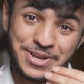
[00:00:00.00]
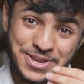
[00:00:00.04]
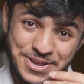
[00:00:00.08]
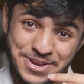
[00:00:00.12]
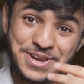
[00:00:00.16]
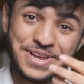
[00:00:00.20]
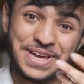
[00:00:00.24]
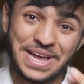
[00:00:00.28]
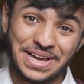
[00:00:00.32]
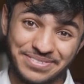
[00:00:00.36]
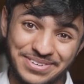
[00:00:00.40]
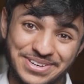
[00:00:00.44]

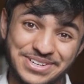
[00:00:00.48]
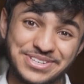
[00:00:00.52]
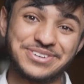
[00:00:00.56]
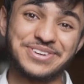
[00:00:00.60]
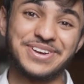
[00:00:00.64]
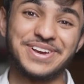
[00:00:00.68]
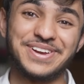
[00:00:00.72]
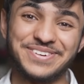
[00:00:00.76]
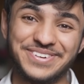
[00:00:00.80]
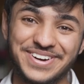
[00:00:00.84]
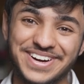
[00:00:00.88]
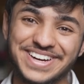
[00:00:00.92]
قلنا قبل
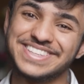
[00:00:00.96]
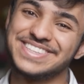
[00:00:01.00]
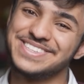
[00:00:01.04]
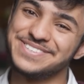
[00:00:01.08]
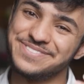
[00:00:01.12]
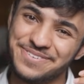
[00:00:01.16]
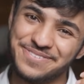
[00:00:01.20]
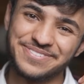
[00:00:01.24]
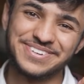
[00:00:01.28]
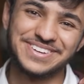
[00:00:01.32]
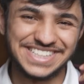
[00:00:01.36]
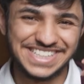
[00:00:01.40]
شوي الوقت
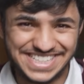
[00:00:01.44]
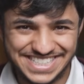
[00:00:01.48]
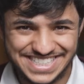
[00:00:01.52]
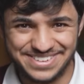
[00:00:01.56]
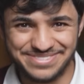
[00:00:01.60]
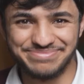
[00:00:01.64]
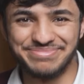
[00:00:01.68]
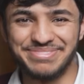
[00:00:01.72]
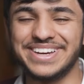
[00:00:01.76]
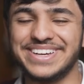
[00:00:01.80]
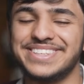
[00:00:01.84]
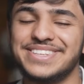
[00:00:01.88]
ممكن
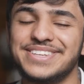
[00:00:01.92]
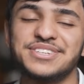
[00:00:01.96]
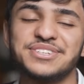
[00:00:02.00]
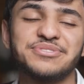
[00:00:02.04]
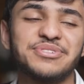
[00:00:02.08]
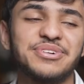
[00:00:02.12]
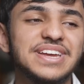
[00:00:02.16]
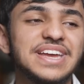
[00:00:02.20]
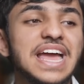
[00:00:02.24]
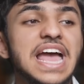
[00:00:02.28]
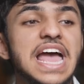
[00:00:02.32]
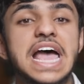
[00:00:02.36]
يسبقت
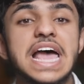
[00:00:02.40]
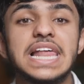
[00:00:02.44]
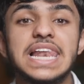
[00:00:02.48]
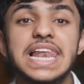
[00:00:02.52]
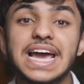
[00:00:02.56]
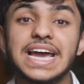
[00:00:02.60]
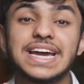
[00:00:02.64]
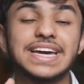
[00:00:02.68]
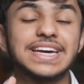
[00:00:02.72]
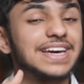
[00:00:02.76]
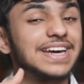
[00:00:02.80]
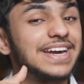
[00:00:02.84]
شوي
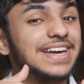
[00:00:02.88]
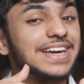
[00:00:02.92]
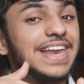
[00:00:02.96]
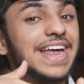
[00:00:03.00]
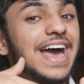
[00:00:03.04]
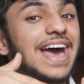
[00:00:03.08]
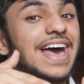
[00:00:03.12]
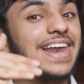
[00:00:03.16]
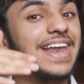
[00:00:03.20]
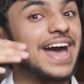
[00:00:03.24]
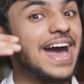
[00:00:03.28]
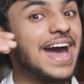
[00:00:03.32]
لكن
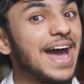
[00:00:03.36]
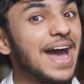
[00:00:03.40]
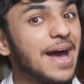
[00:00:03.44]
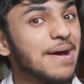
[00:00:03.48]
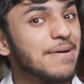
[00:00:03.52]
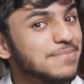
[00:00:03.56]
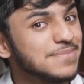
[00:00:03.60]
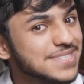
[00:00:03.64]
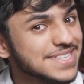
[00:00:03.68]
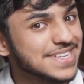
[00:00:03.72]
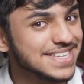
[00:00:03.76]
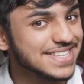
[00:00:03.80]
خلال
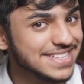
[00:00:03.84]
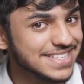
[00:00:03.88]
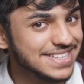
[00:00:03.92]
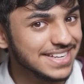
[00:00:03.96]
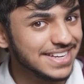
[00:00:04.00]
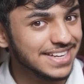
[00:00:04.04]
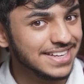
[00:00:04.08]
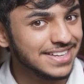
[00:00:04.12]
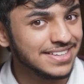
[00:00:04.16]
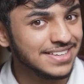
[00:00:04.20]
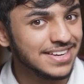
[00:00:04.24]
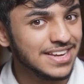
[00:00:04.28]
خمس
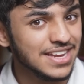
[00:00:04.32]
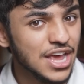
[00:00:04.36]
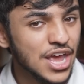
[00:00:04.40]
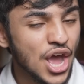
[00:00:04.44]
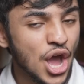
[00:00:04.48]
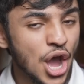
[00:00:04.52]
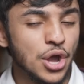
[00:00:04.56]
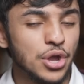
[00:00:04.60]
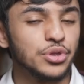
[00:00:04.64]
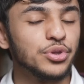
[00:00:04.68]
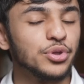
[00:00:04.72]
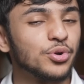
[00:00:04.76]
سنين
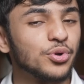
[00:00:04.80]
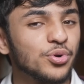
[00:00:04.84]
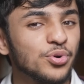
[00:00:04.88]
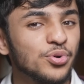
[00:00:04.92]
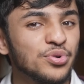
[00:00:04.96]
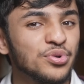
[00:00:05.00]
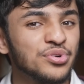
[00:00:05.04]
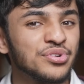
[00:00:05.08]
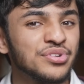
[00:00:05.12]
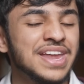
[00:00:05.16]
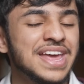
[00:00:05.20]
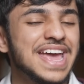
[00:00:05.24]

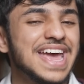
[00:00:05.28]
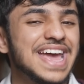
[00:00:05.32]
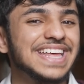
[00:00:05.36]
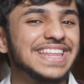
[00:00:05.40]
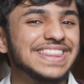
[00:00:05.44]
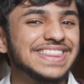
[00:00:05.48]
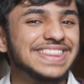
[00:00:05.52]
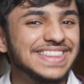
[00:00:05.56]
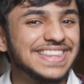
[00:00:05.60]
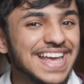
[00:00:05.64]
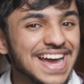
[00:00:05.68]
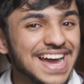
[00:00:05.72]
يكون
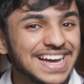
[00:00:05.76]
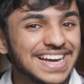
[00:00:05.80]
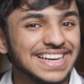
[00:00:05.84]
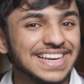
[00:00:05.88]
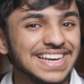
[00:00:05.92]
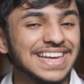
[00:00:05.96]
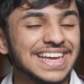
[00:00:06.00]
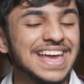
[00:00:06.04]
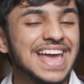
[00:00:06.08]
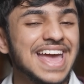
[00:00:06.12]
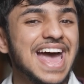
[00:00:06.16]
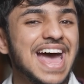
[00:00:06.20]
ان
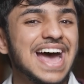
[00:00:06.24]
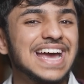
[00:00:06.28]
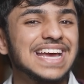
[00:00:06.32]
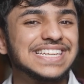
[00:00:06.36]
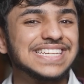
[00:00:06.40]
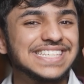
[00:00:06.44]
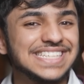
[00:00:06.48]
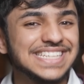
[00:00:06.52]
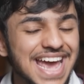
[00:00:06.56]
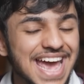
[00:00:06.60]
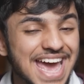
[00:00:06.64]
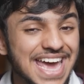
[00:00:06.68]
دخلي
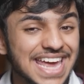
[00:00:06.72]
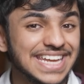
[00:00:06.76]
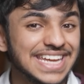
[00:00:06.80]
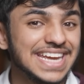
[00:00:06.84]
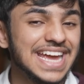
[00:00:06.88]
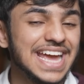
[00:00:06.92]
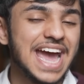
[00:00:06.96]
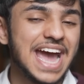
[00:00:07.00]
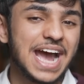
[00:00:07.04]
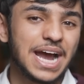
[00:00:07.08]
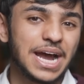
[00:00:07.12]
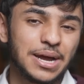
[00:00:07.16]

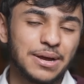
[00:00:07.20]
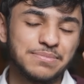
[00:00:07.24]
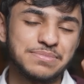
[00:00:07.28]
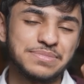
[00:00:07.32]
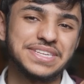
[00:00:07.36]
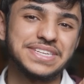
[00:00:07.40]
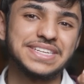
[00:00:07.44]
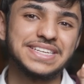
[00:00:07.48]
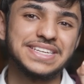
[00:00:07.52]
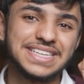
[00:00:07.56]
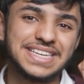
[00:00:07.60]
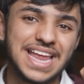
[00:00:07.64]
الشهري
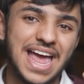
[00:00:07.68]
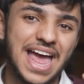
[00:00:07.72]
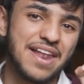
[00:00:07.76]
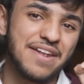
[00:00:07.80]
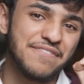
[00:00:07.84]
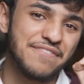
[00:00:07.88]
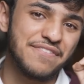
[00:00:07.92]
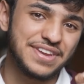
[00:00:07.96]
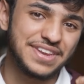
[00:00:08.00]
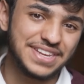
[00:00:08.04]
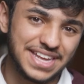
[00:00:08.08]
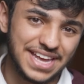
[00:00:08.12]
خمسين
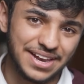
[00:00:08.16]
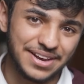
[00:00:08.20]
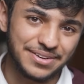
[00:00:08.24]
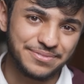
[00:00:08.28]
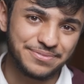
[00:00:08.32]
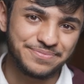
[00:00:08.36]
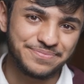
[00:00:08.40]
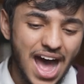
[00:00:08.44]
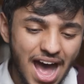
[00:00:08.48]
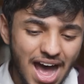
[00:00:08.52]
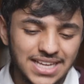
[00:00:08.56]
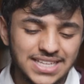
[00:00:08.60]
ألف ريال
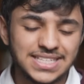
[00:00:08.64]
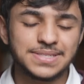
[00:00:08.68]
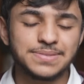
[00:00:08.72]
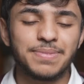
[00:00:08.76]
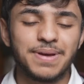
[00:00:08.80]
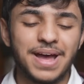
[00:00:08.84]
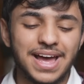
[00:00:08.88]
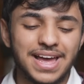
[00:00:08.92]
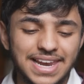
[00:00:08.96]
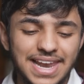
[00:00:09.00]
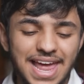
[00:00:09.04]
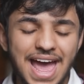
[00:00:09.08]

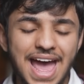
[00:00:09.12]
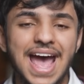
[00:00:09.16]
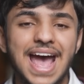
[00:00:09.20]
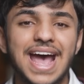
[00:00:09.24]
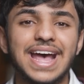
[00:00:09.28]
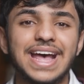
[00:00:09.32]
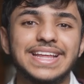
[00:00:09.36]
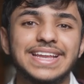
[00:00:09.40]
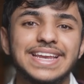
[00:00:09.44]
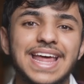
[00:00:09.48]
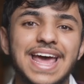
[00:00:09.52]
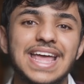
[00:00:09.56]
أصبح
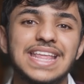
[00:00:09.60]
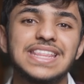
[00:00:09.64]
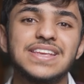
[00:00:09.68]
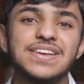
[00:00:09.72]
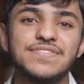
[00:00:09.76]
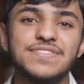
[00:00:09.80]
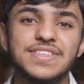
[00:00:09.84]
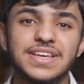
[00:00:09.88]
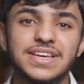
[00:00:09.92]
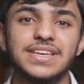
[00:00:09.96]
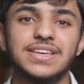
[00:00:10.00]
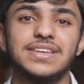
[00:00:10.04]
الآن
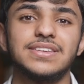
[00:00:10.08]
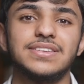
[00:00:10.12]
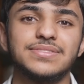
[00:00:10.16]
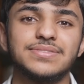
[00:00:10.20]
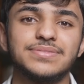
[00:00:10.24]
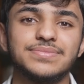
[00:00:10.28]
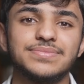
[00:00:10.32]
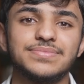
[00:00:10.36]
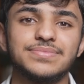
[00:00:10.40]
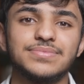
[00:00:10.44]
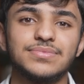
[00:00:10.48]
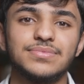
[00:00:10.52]
هدف ذكي
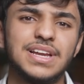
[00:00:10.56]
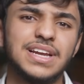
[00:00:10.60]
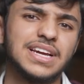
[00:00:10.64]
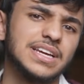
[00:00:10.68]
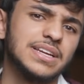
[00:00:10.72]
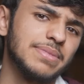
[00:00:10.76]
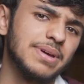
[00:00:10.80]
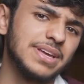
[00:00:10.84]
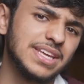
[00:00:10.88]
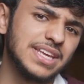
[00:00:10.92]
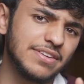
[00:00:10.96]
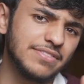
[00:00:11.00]

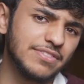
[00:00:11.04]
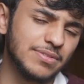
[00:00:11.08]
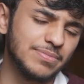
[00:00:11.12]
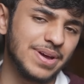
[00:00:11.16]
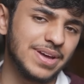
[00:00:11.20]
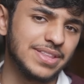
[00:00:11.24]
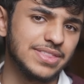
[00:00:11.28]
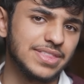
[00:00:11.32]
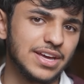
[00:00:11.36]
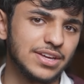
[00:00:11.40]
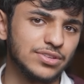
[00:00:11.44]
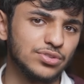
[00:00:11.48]
لكن ما يكفي
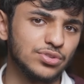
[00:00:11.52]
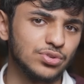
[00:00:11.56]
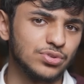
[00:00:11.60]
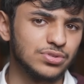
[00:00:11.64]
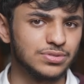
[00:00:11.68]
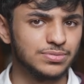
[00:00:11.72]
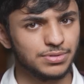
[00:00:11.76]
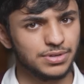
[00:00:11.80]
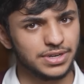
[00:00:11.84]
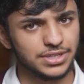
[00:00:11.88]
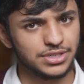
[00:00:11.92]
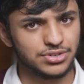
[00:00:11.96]
بحد ذاته
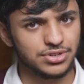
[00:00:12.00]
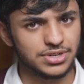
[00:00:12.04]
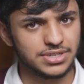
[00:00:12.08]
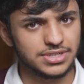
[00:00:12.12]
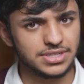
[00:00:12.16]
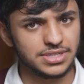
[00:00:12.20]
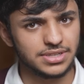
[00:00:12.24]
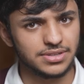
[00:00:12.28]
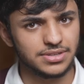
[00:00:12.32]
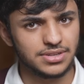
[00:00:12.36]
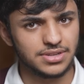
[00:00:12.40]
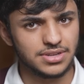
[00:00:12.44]
يقول براين
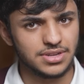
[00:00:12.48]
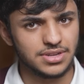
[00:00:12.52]
تريسي